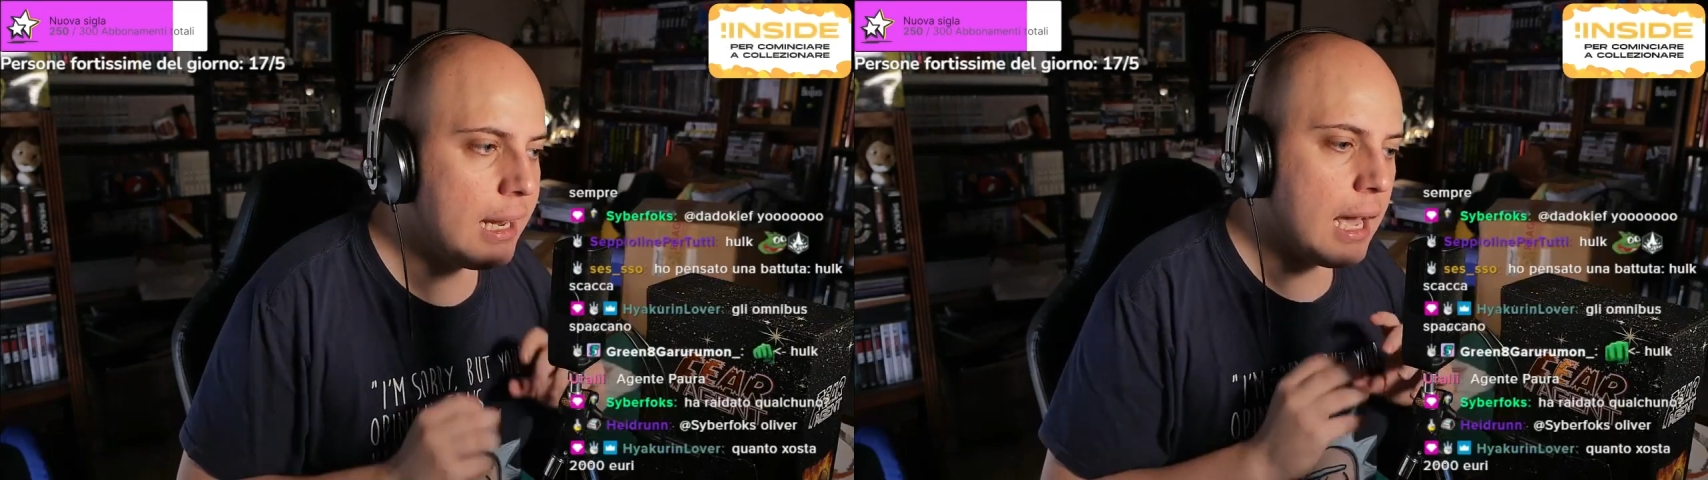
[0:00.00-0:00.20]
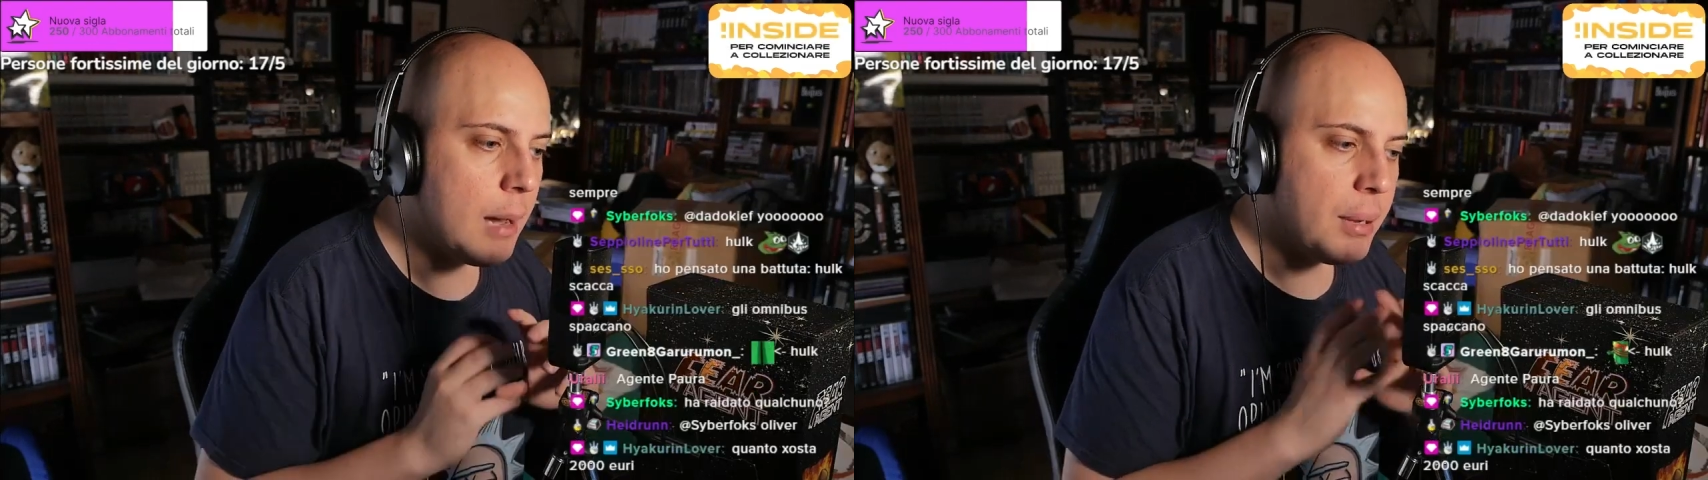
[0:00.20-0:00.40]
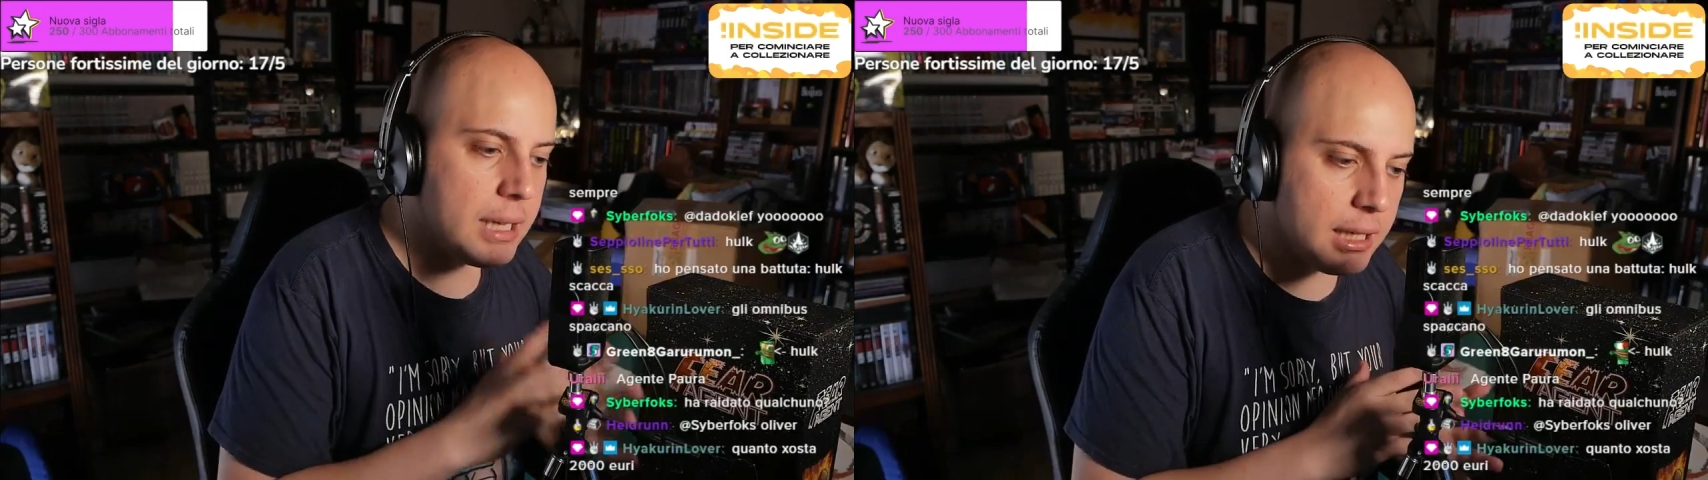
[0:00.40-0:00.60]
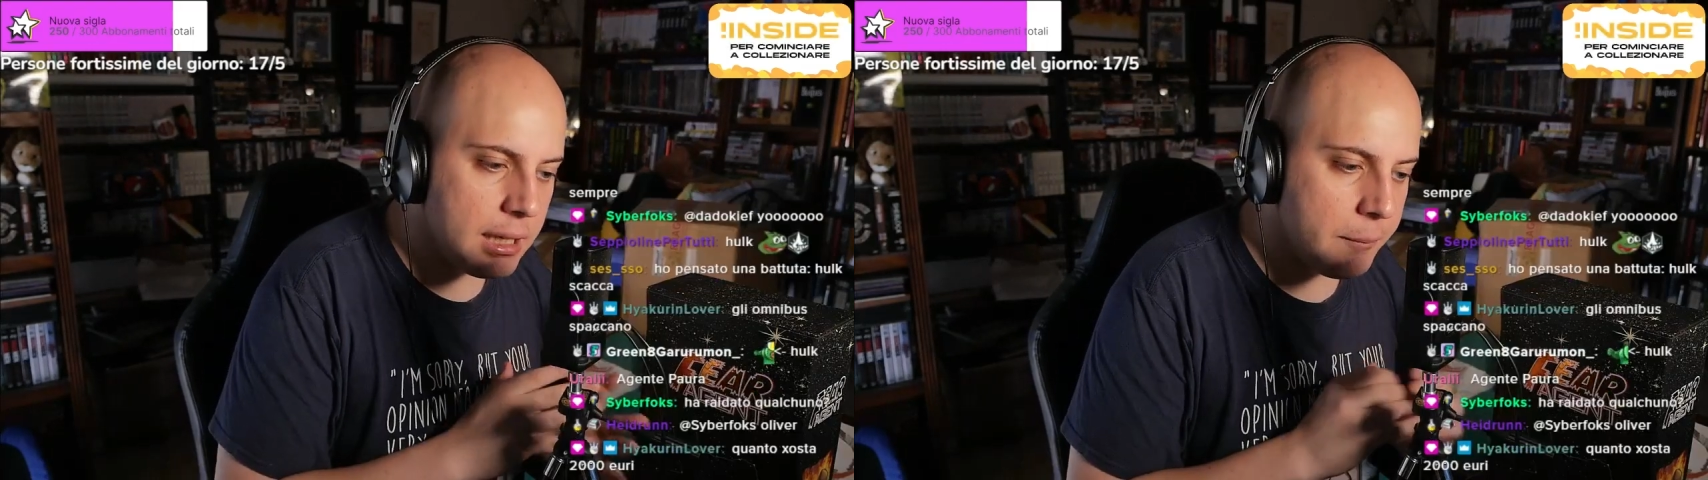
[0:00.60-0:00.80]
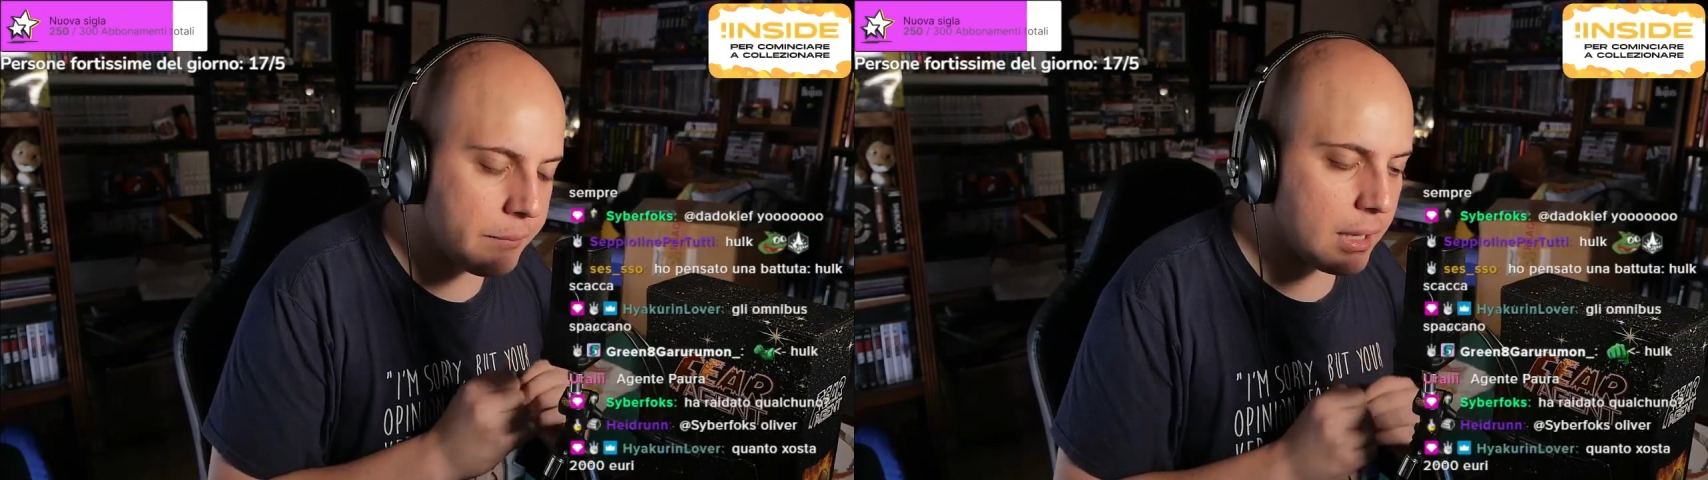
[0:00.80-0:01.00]
la
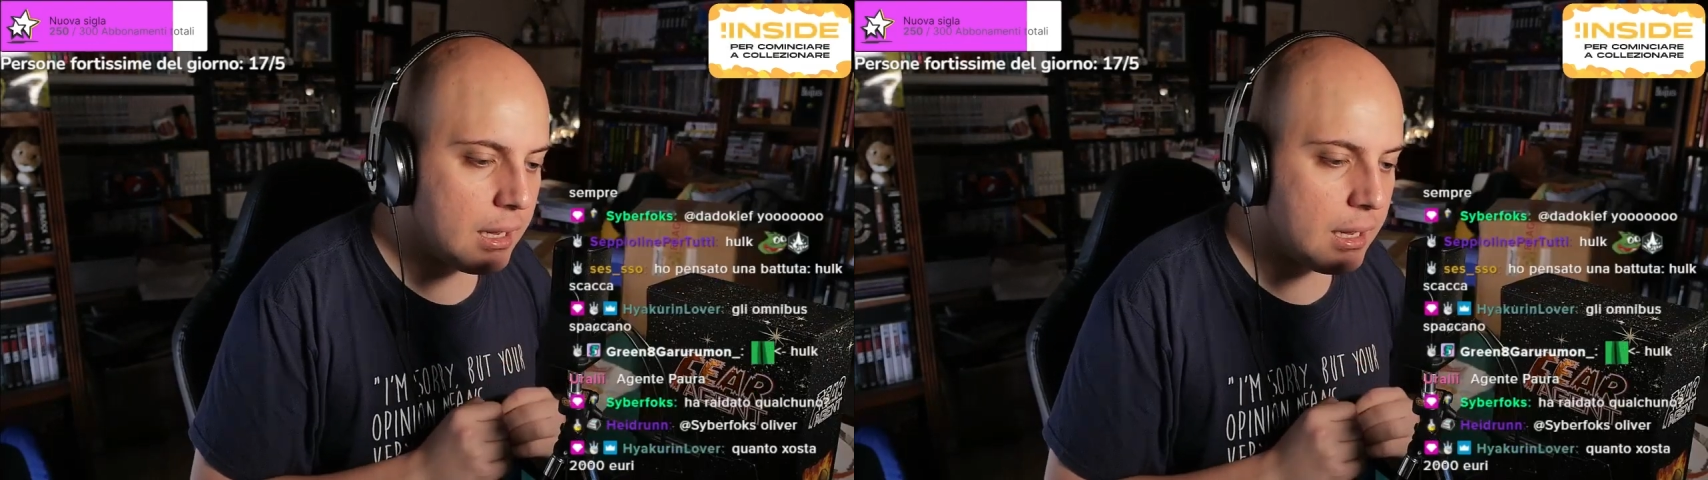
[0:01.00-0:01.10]
Panini,